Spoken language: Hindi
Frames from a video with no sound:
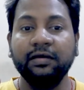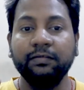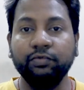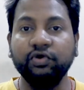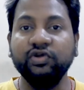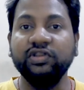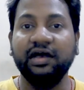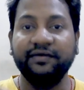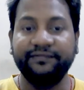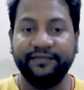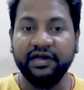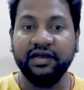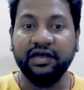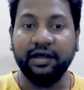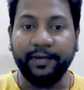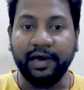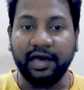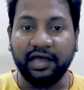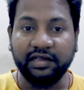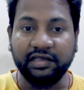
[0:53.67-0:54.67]
मुनाफा
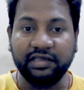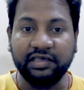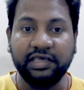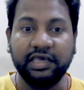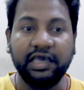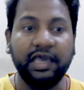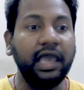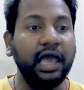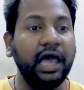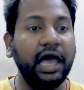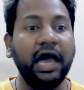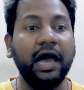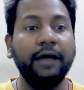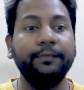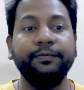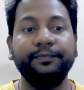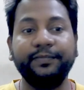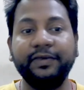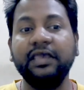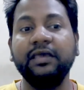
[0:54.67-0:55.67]
कमा रही है
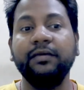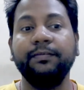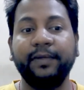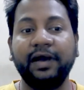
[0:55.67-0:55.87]
आप भी